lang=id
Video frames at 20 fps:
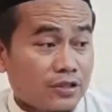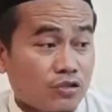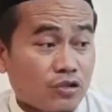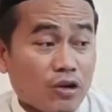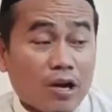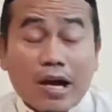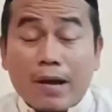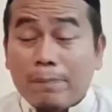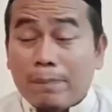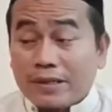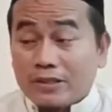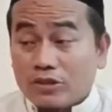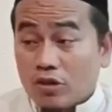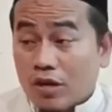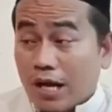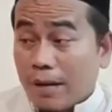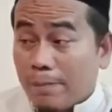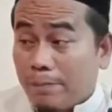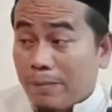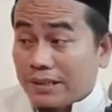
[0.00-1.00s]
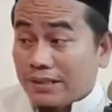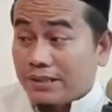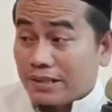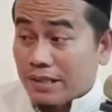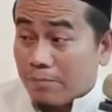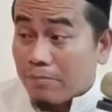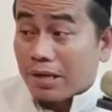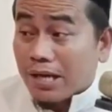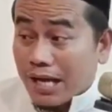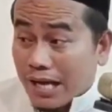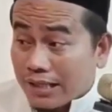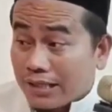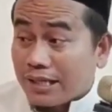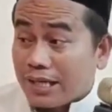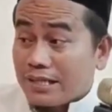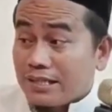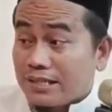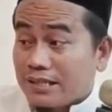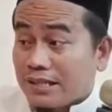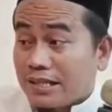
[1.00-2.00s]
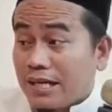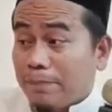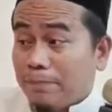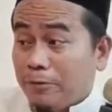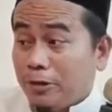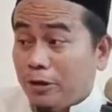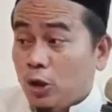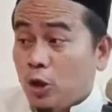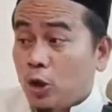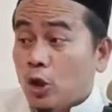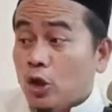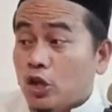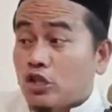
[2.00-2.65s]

sahabat-sahabat sing menangi kanjeng Nabi,